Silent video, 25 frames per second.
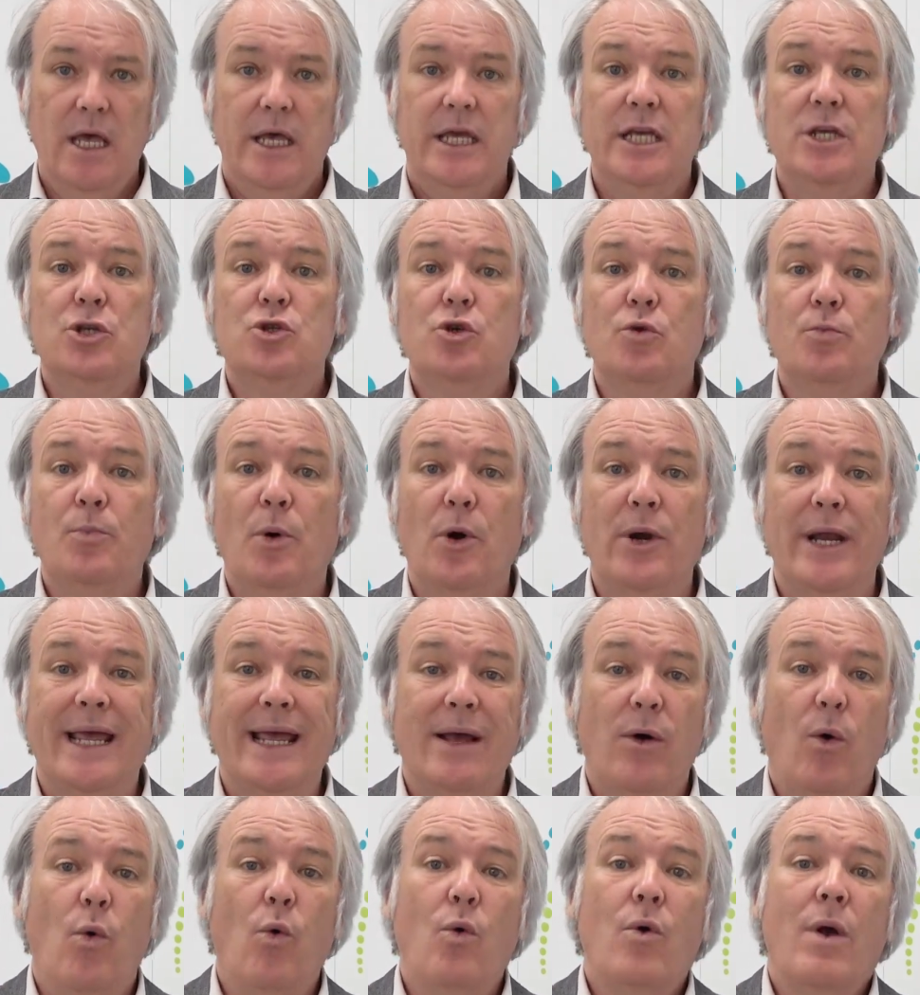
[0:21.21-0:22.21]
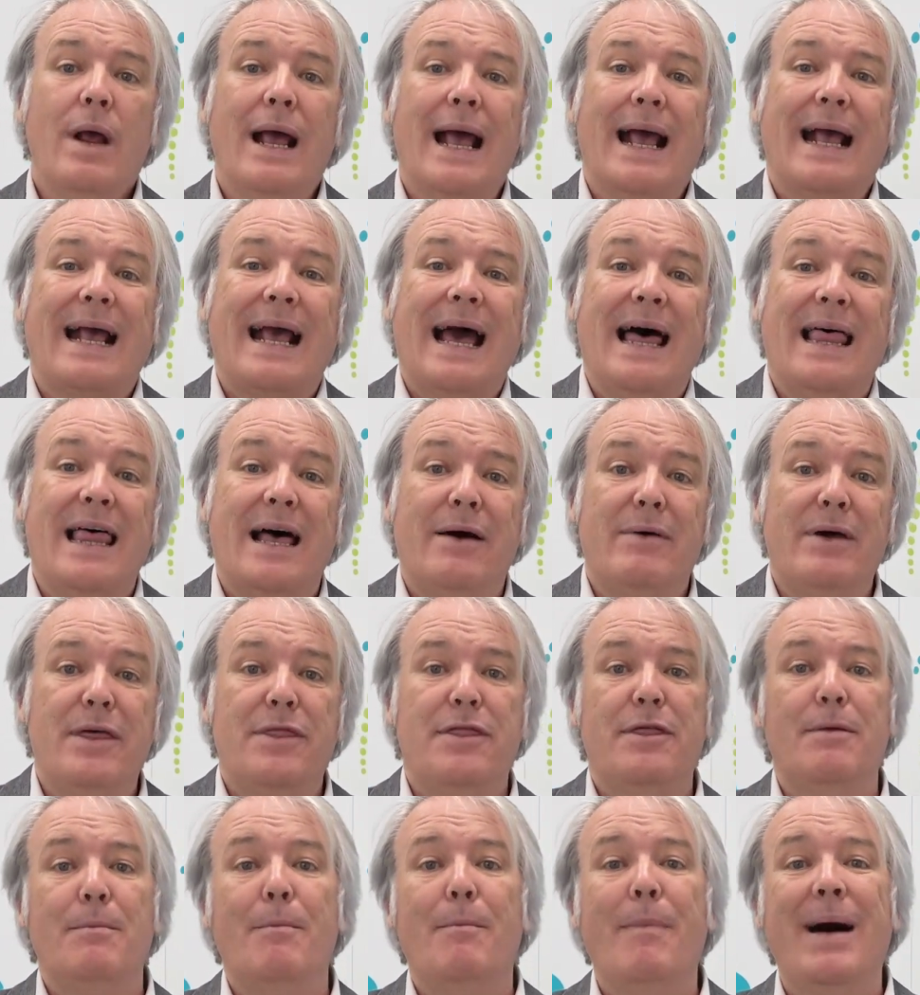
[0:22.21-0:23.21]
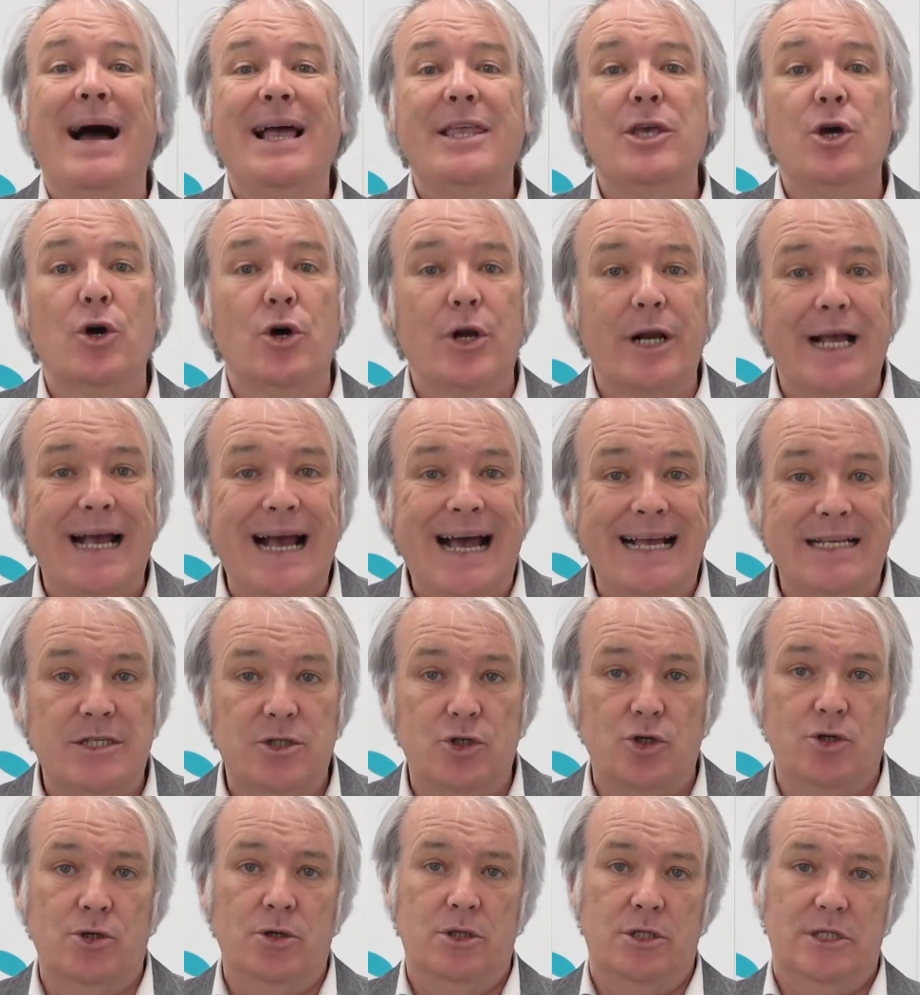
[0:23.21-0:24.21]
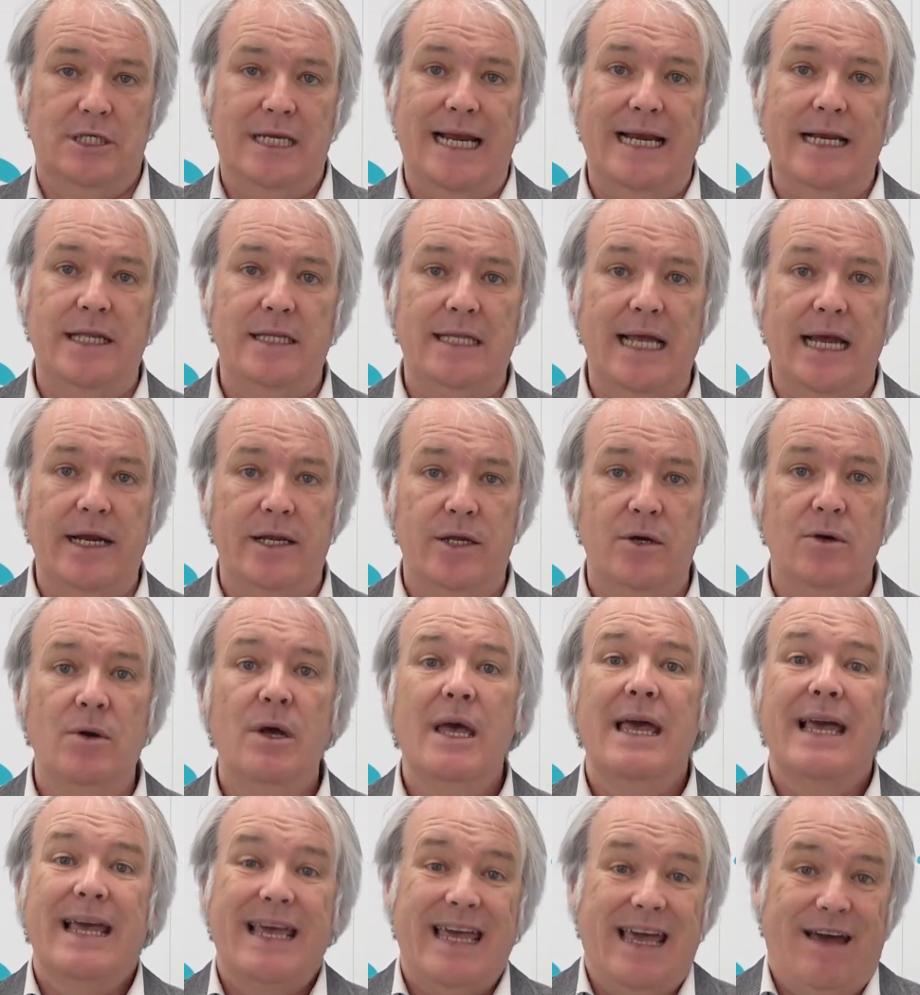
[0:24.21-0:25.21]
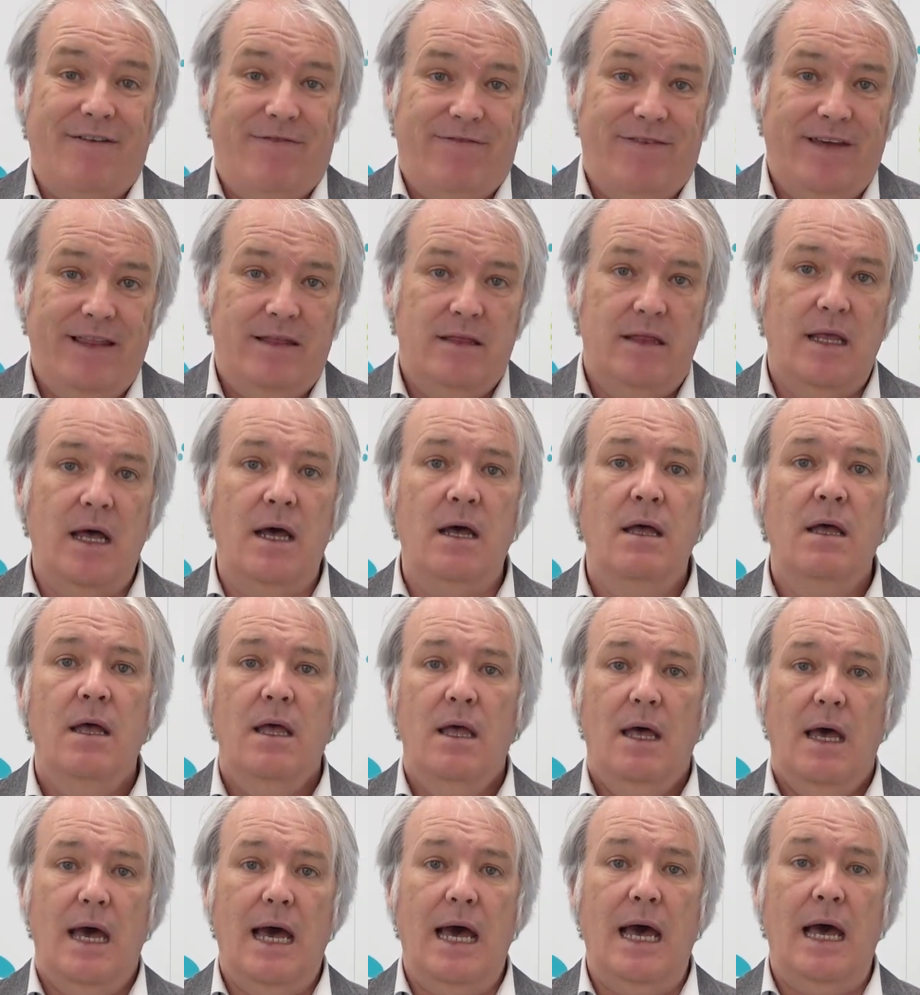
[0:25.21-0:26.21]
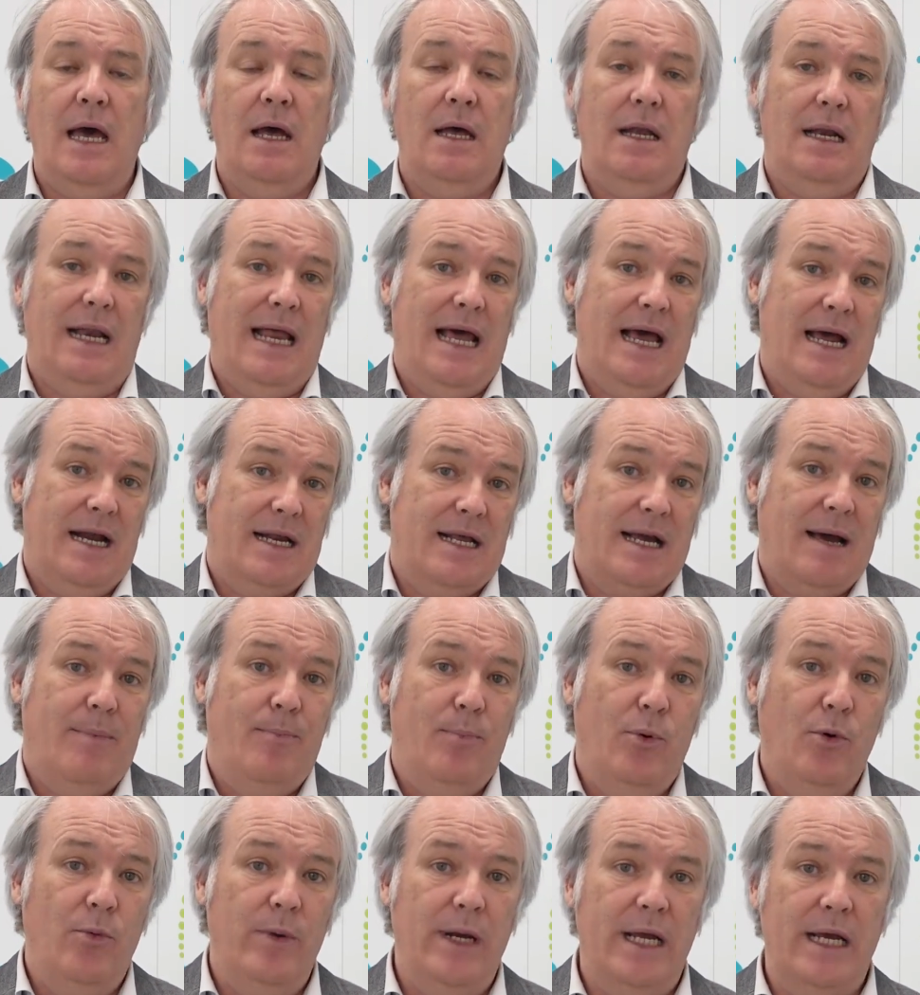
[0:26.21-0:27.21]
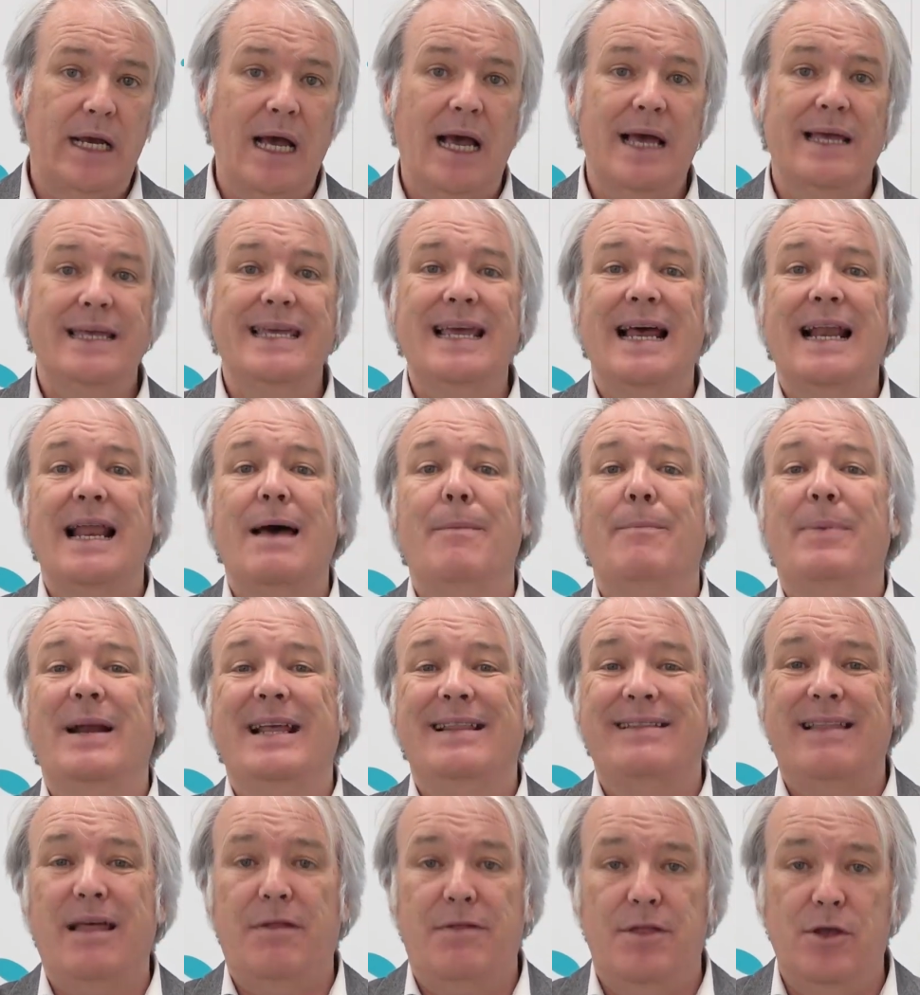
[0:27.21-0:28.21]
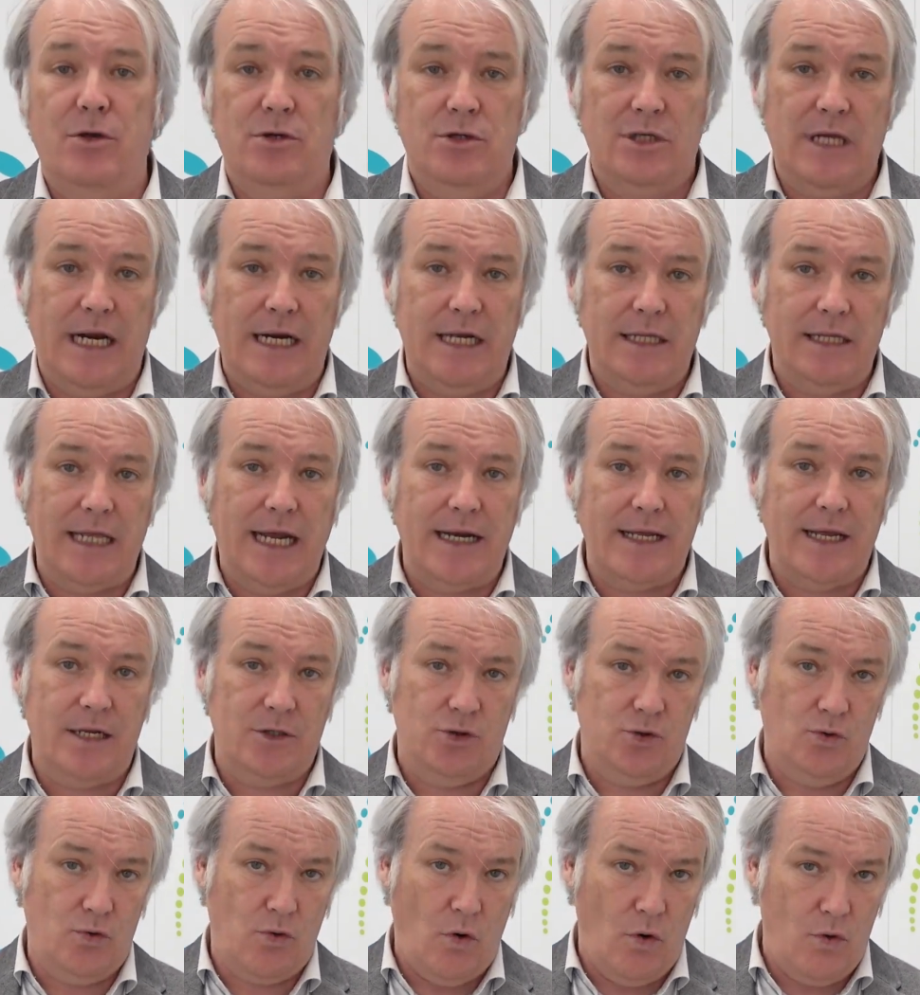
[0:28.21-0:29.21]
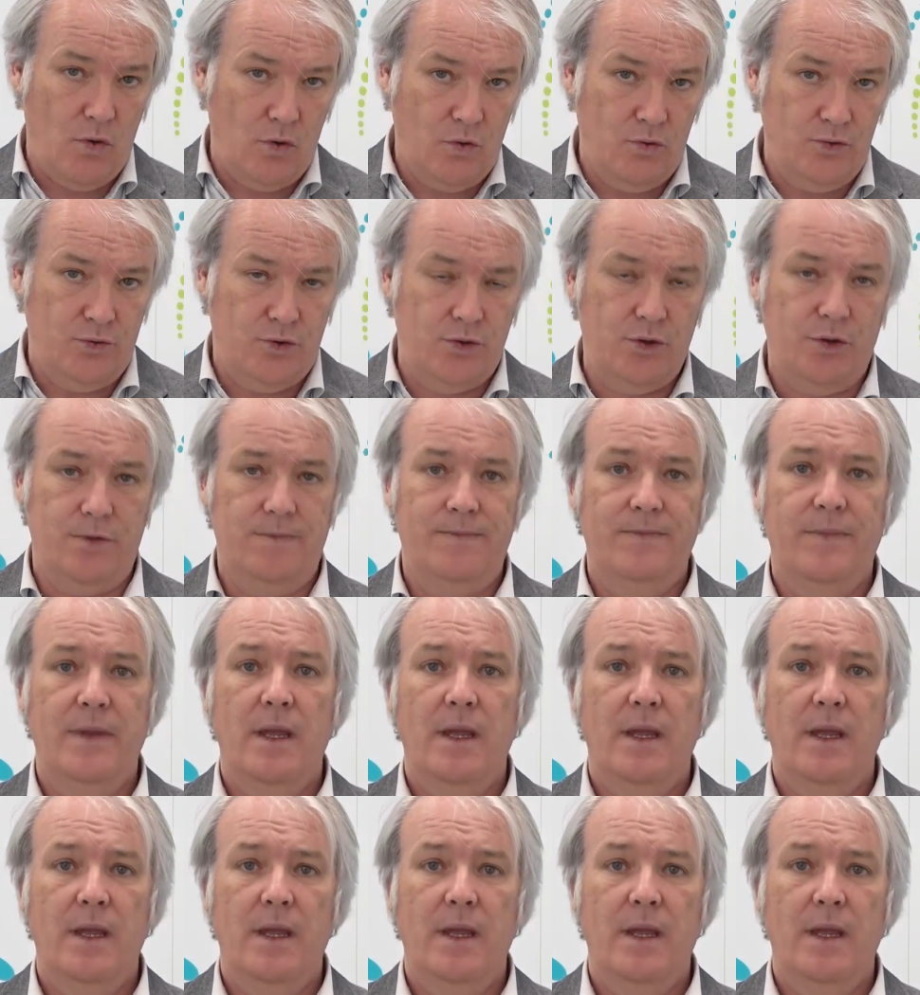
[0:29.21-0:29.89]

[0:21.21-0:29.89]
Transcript: y suponen un cada vez mayor gasto sanitario que afecta a las arcas públicas y a la prestación sanitaria en su conjunto.